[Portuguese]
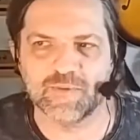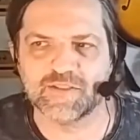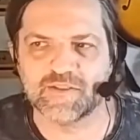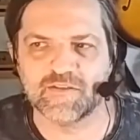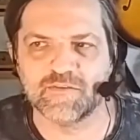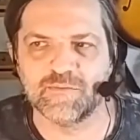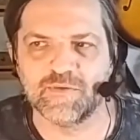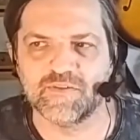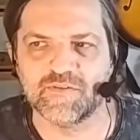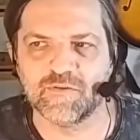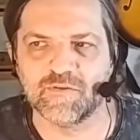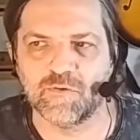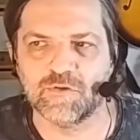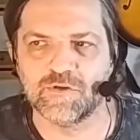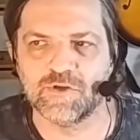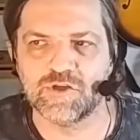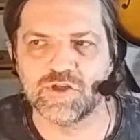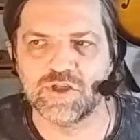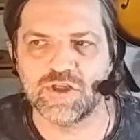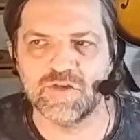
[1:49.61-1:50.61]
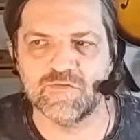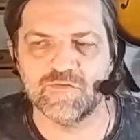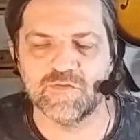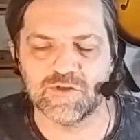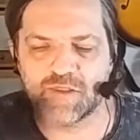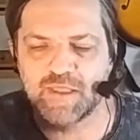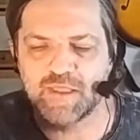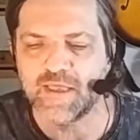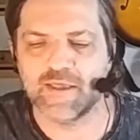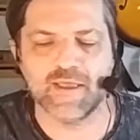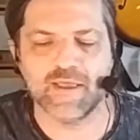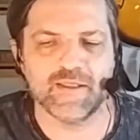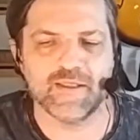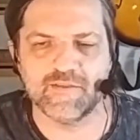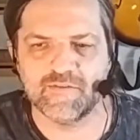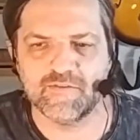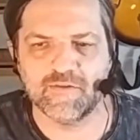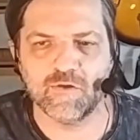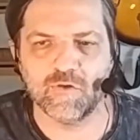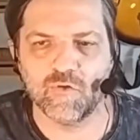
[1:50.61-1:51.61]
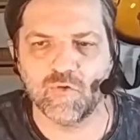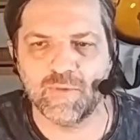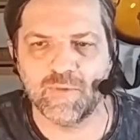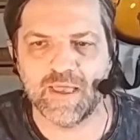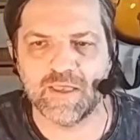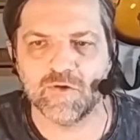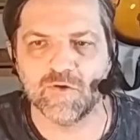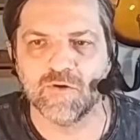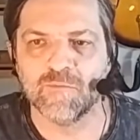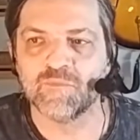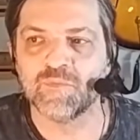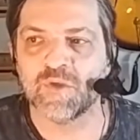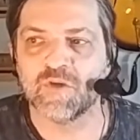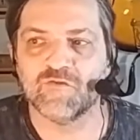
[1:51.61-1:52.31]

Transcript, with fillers: uma transmissão auditiva, tem aquele desenho no meio,